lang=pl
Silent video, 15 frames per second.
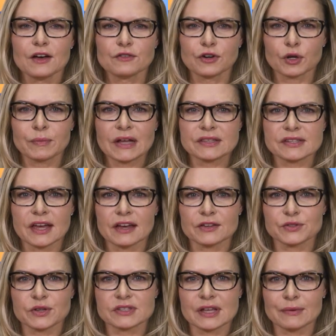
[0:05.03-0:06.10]
Formacja
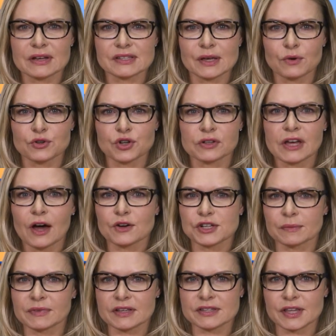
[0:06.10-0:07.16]
została założona
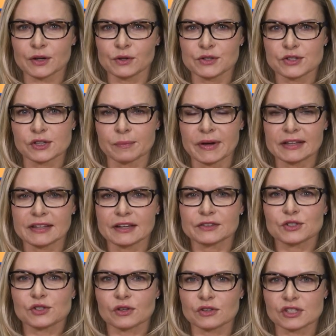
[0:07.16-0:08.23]
18 listopada
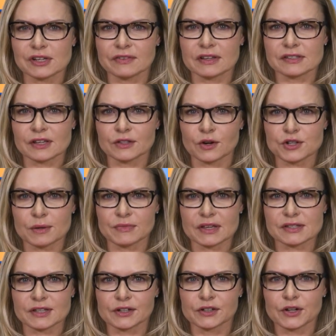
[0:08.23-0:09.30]

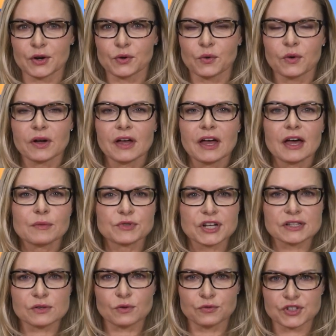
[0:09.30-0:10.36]
1918 roku
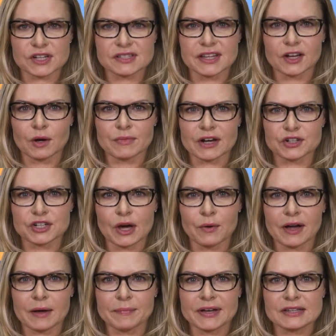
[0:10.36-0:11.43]
przez ówczesnego
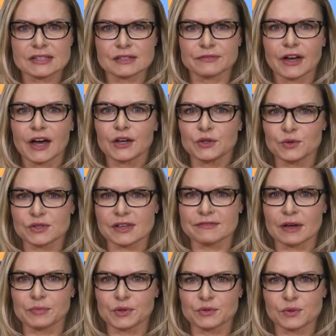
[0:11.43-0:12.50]
marszałka państwa
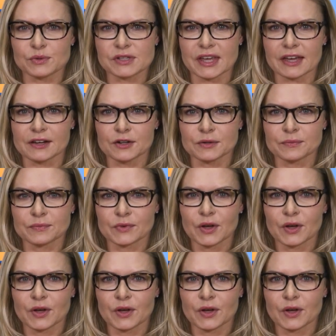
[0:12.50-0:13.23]
Józefa Piłsudskiego.